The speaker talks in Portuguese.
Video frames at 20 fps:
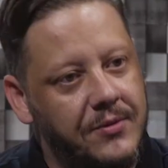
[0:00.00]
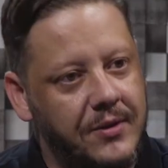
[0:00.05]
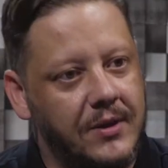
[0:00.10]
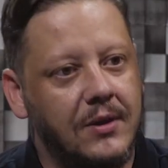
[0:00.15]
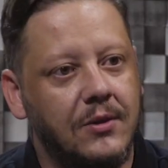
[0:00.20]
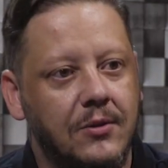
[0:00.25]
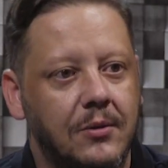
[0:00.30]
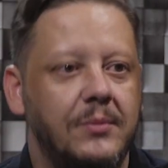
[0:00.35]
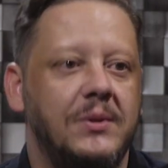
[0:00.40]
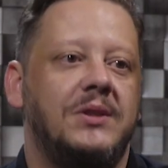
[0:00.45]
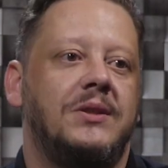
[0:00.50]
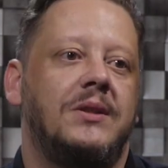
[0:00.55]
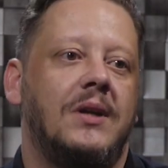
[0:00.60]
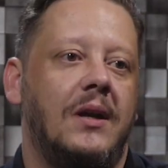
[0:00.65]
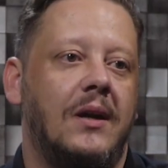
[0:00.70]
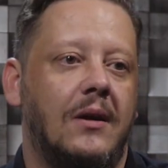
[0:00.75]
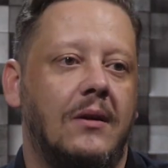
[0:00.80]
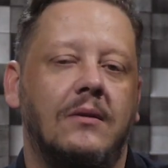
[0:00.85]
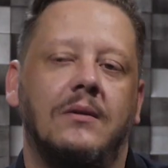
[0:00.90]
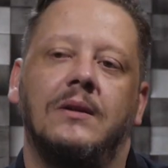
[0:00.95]
filho do
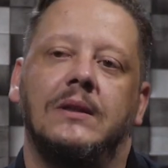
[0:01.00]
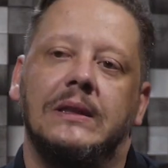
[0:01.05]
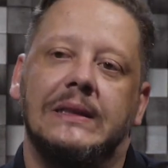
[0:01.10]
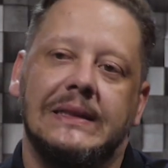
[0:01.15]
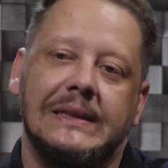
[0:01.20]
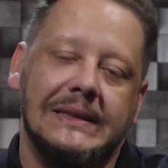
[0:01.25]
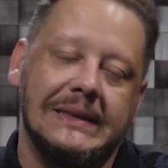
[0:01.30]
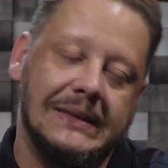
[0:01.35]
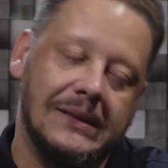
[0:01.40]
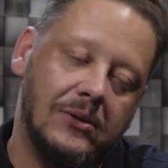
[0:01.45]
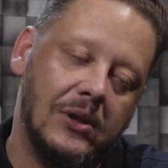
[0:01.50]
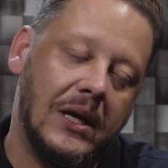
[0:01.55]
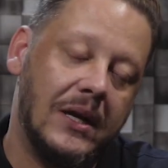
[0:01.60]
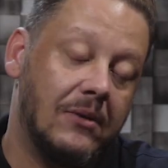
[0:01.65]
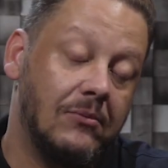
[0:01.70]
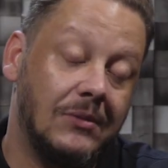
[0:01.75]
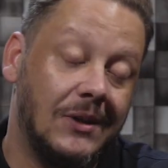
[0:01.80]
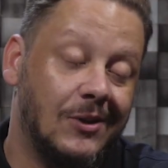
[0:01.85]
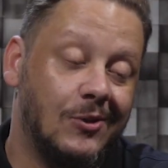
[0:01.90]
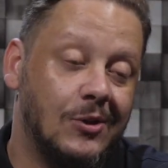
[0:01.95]
Michel. Então era
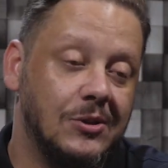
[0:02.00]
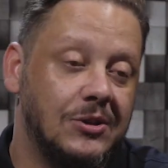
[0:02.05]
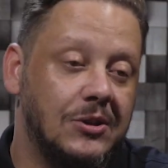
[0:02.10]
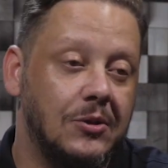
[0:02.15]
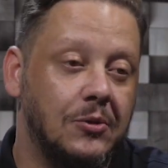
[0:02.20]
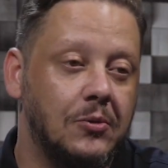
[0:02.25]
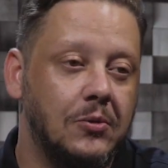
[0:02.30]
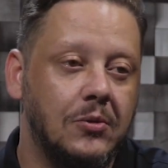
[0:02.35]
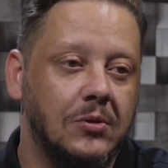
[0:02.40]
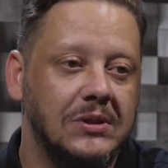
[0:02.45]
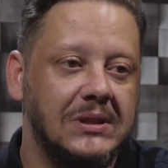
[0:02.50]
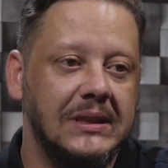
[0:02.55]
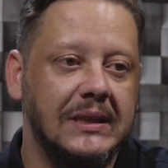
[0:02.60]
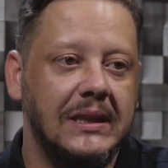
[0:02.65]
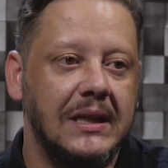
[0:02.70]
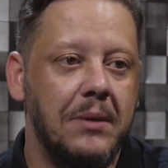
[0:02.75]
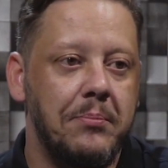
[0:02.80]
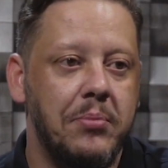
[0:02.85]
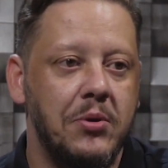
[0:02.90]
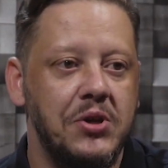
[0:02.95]
um negócio que eu não
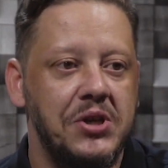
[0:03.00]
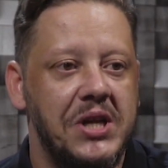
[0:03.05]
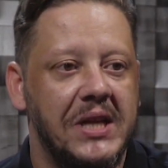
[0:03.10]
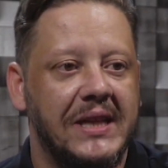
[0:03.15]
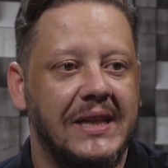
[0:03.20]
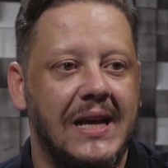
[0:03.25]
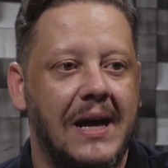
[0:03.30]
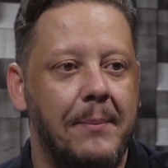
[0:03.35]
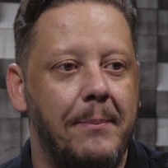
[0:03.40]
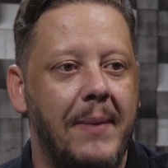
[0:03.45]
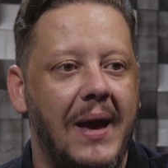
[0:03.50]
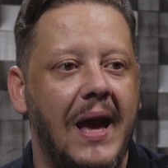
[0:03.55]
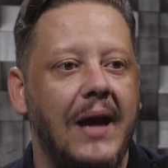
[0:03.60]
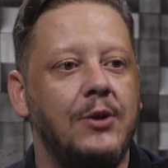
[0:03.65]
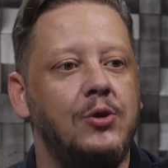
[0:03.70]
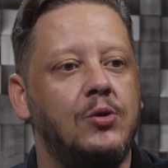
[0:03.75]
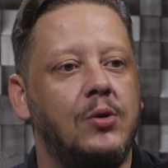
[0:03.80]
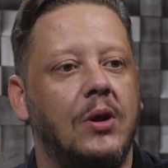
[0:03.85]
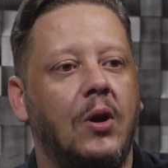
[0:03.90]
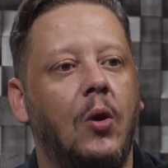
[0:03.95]
conseguia projetar
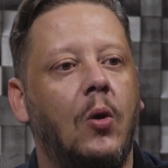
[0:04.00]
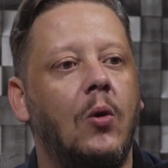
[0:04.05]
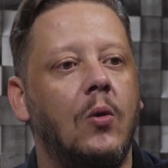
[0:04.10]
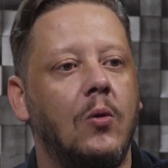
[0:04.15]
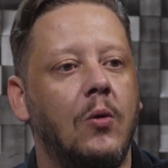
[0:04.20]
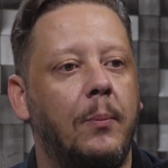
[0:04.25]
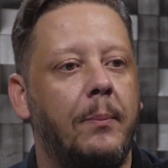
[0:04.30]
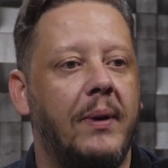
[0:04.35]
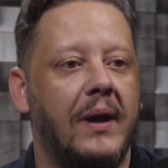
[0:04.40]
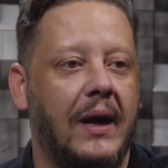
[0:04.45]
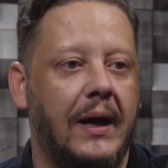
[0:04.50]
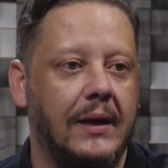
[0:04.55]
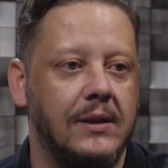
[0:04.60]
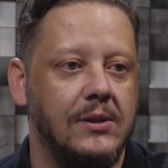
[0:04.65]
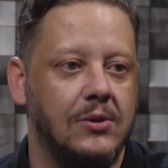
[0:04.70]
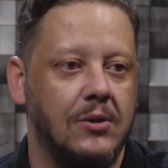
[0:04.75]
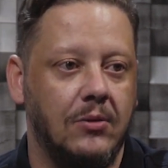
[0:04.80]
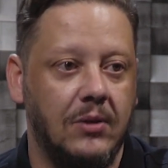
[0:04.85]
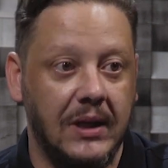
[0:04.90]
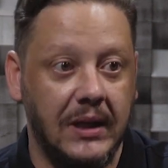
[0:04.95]
médio e longo
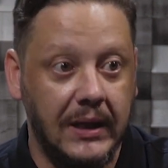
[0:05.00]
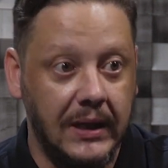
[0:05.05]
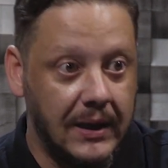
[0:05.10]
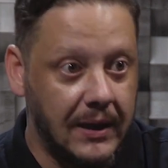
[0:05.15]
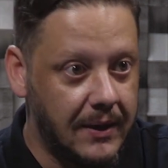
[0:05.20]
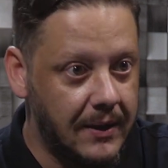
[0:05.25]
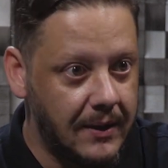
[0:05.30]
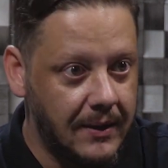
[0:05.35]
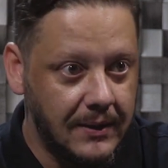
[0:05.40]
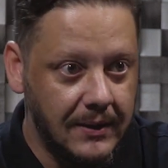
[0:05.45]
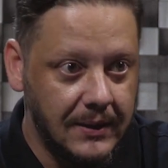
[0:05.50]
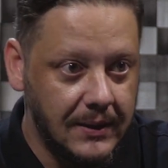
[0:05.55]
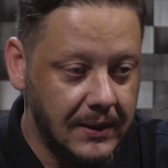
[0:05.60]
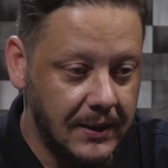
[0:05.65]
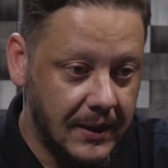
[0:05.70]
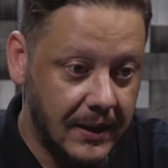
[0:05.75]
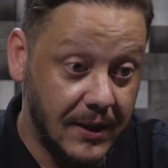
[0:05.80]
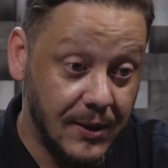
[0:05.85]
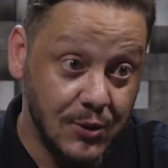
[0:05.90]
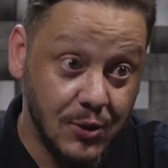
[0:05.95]
prazo. Eu queria
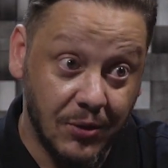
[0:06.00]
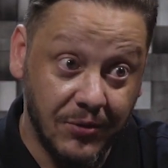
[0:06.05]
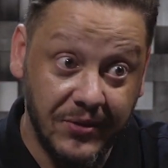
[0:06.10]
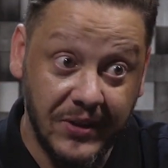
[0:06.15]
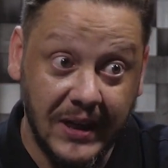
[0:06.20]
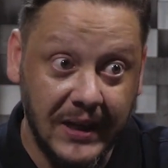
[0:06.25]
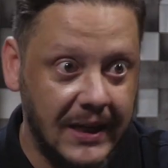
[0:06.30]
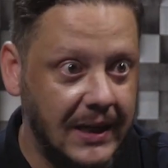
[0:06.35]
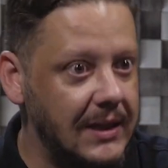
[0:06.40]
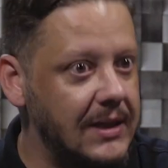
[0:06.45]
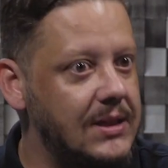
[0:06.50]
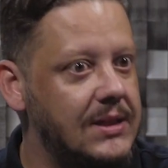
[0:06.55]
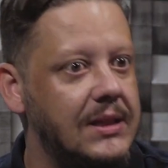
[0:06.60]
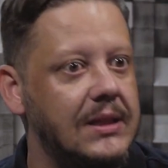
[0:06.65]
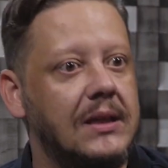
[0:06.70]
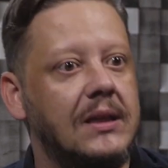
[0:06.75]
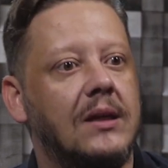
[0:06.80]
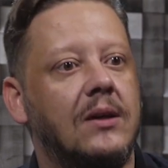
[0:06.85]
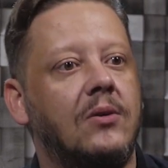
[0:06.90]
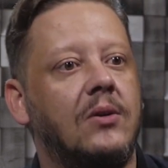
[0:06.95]
resolver aquele
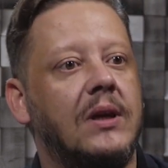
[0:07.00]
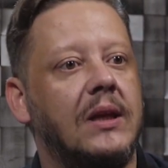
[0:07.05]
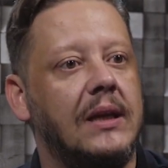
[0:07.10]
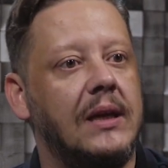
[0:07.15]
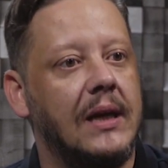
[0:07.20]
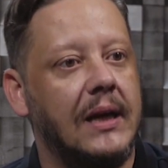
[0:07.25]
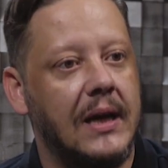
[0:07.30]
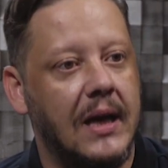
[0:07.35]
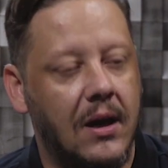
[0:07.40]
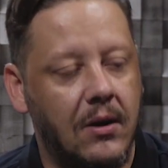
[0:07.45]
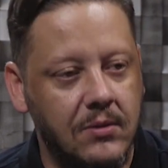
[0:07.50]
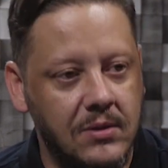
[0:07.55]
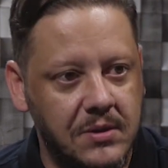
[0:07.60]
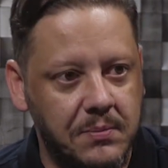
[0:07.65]
dia, eu queria ganhar um